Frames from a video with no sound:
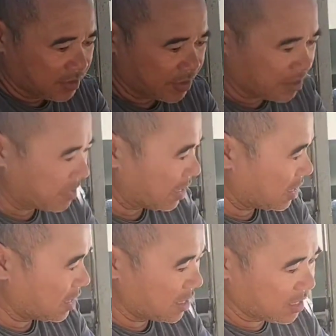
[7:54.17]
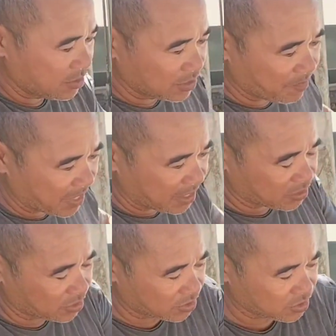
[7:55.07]
okay mga lodi pala
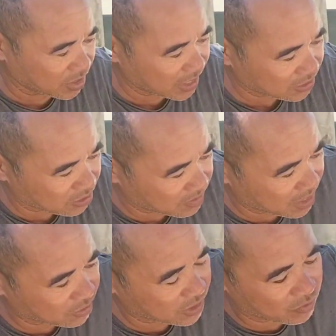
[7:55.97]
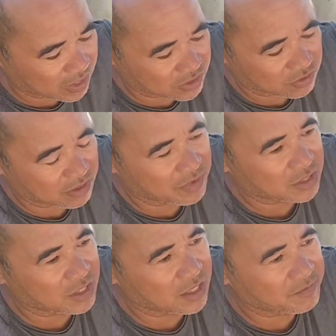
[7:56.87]
ito yung ganito mga lodi wag nyo
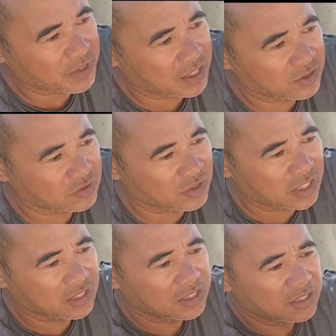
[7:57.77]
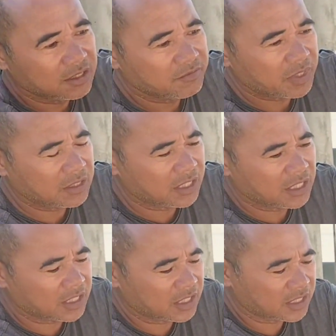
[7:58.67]
gamitin na pang ano to ha pang
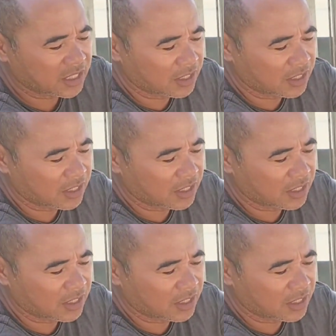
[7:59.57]
uh,